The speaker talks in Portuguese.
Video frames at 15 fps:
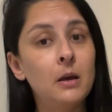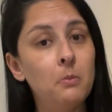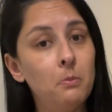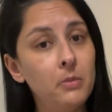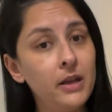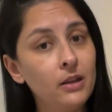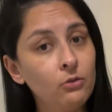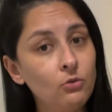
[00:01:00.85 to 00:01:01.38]

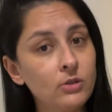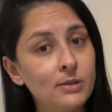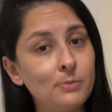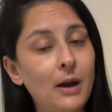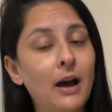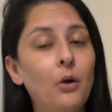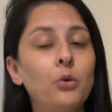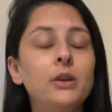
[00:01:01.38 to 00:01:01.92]
Menos
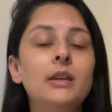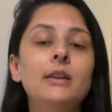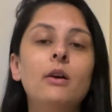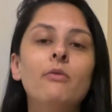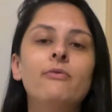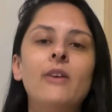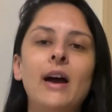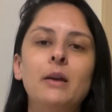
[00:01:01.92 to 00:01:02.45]
mal que
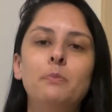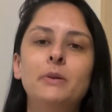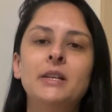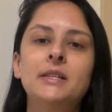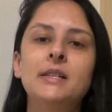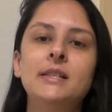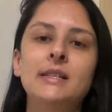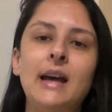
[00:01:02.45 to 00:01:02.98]
não vai
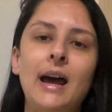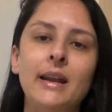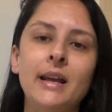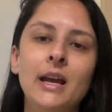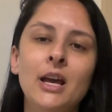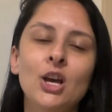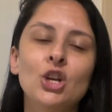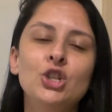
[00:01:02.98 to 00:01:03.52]
precisar
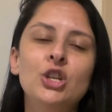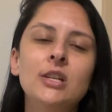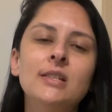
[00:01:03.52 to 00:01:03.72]
de